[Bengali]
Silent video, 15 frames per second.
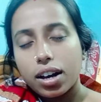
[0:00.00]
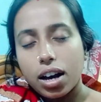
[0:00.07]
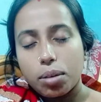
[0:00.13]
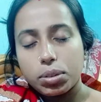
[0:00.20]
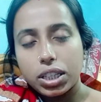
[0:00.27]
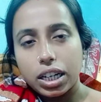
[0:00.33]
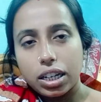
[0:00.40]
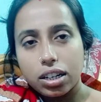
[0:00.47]

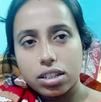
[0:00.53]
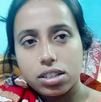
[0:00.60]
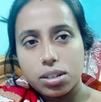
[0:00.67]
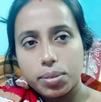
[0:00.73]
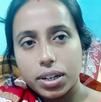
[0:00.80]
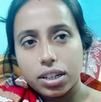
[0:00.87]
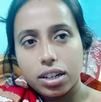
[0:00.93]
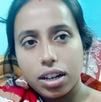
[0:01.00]
আমি দেখিয়েছি
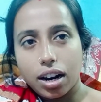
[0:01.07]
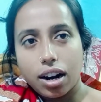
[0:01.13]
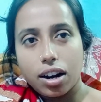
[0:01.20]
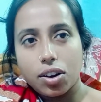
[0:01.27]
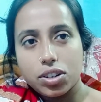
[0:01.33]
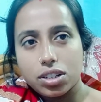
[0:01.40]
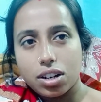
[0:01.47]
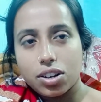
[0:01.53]
মানে কী রান্না
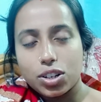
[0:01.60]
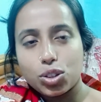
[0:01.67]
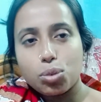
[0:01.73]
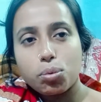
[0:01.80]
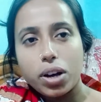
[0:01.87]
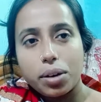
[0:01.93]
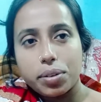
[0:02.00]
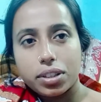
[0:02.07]
হয়েছে না হয়েছে
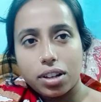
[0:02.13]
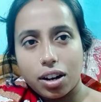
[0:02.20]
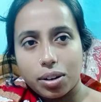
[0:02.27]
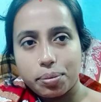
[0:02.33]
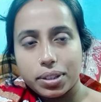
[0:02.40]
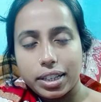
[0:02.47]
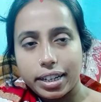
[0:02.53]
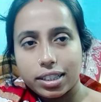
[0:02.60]
তবুও একবার তার
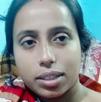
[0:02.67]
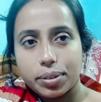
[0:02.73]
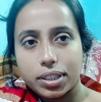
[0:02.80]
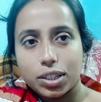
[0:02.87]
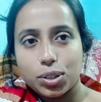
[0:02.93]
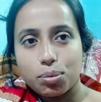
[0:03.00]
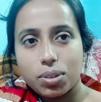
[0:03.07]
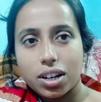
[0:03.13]
একবার দেখতে
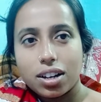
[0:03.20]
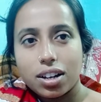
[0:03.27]
পাতো তোমরা